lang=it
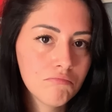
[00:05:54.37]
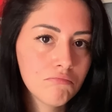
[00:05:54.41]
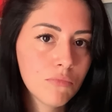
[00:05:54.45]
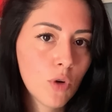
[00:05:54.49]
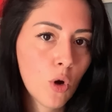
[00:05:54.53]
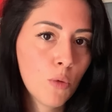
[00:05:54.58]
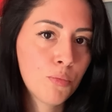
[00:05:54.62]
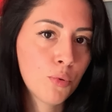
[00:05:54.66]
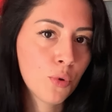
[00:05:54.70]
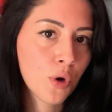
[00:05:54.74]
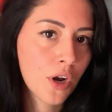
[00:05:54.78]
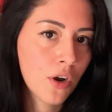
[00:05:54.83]

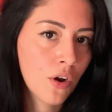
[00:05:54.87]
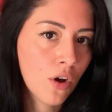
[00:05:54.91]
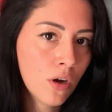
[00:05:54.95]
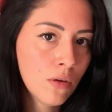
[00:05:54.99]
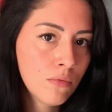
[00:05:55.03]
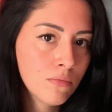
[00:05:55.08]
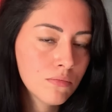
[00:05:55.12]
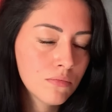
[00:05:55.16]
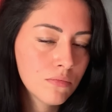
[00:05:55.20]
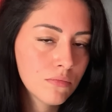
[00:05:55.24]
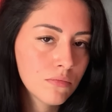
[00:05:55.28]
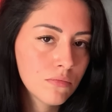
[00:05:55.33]
oppure
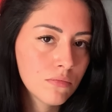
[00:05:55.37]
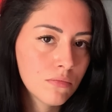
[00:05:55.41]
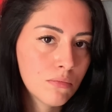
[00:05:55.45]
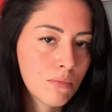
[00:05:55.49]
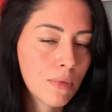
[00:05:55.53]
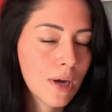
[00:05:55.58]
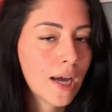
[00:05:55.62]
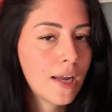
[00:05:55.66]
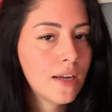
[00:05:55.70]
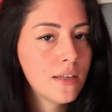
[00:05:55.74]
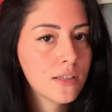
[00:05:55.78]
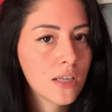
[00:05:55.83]
no?
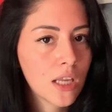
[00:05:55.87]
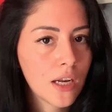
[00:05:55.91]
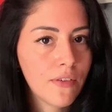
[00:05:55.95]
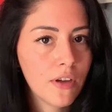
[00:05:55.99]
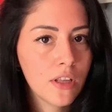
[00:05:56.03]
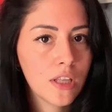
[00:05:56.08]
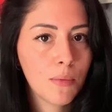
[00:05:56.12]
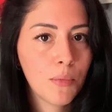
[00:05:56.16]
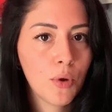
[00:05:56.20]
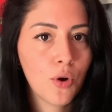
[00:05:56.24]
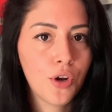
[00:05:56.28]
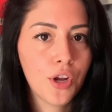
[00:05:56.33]
Magari
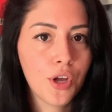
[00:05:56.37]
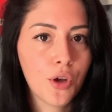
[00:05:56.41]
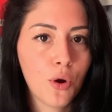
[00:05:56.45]
scrivetemelo nei